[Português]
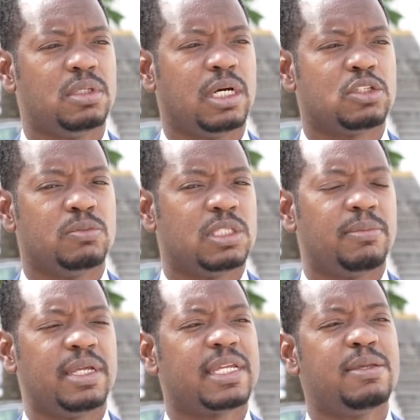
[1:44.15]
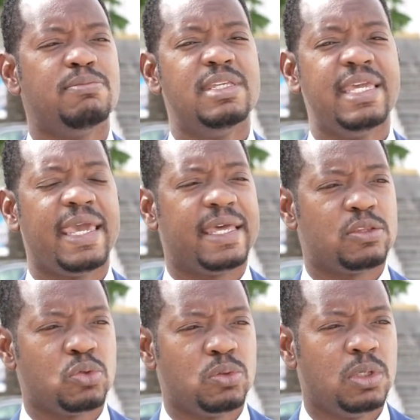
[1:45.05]
Então, me mira que
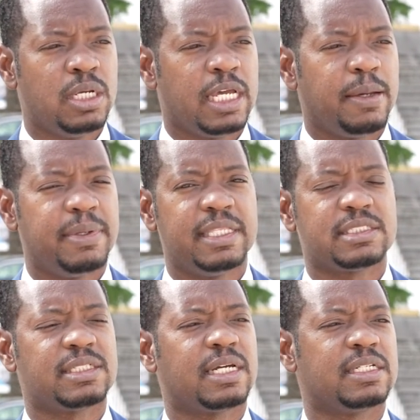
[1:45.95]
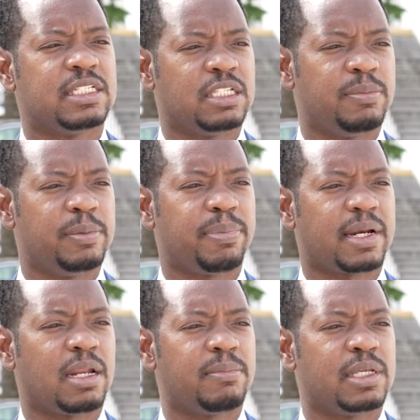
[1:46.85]
medo é ministro que tem de vir
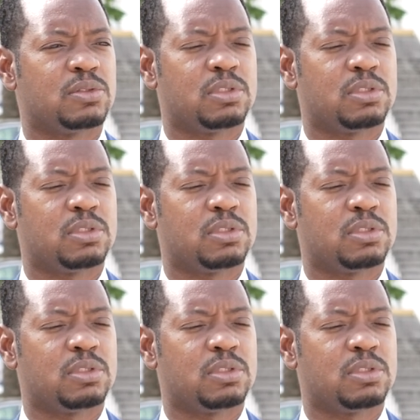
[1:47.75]
parlamento.